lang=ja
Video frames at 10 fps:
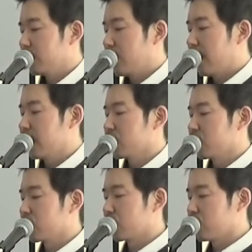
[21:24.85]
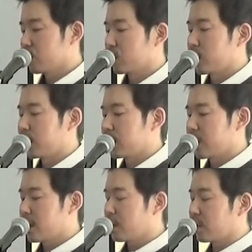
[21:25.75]
と話をする、そして私
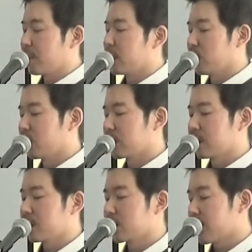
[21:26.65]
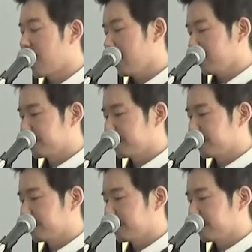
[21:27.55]
が彼のために祈ったんですが、